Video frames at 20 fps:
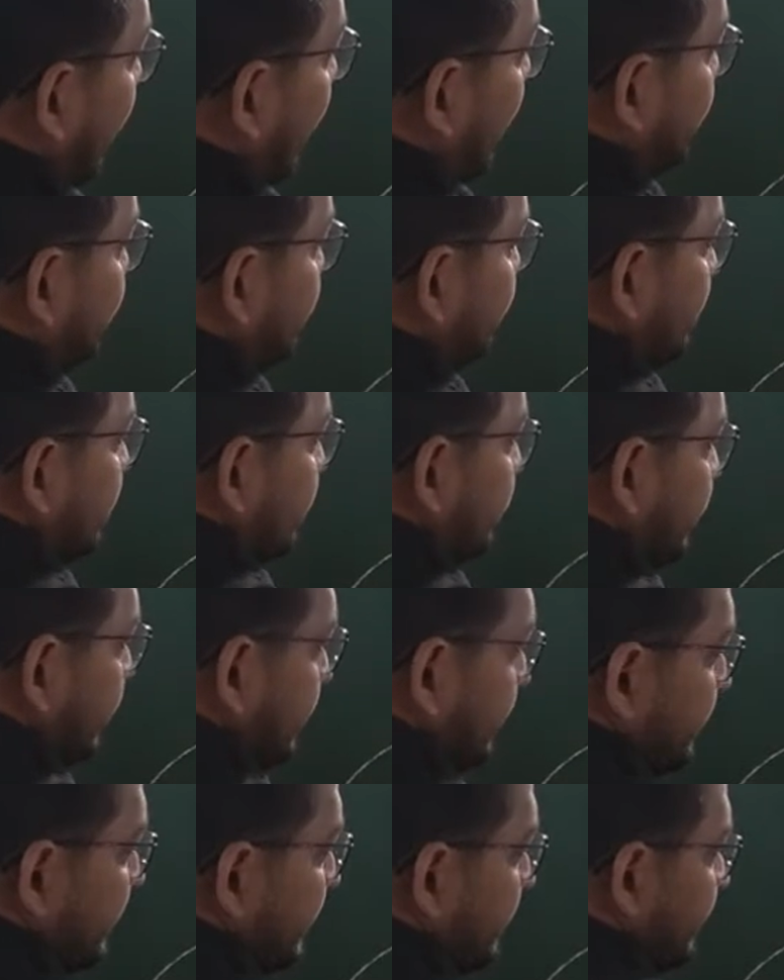आप
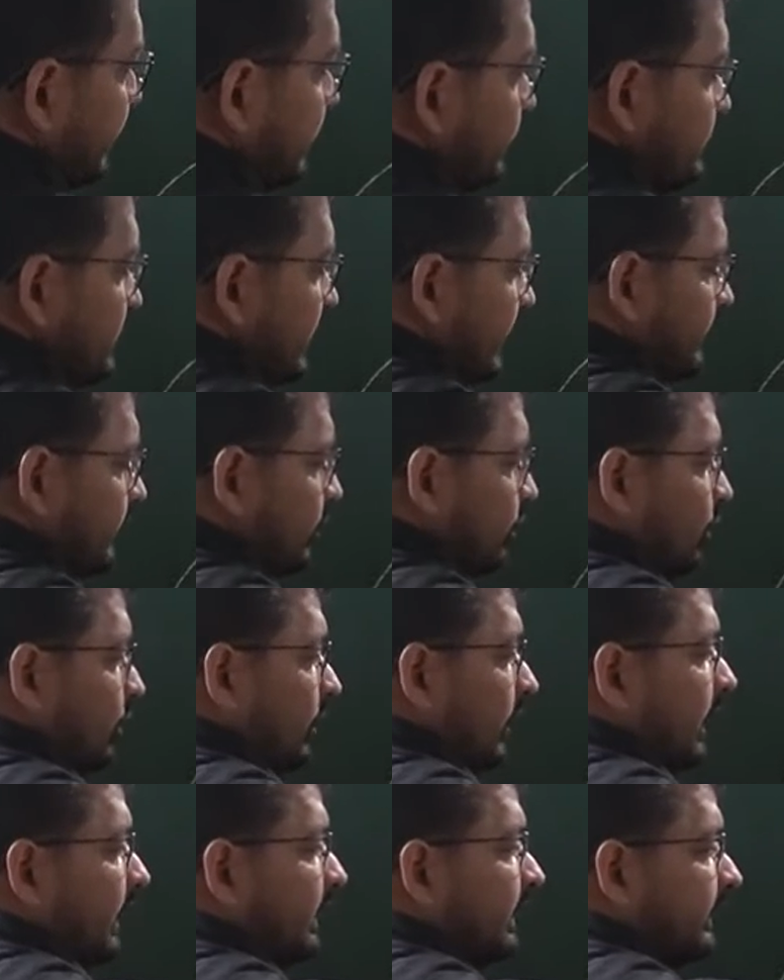डिटर्मिनेट वैल्यू चेक करो
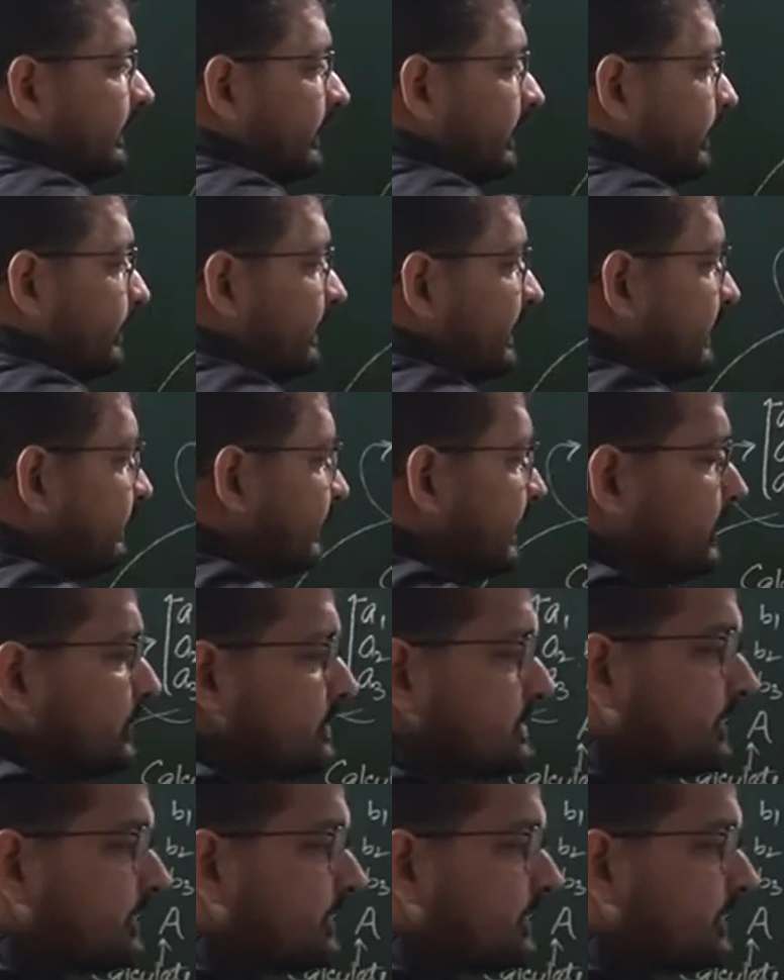अगर डिटर्मिनेट वैल्यू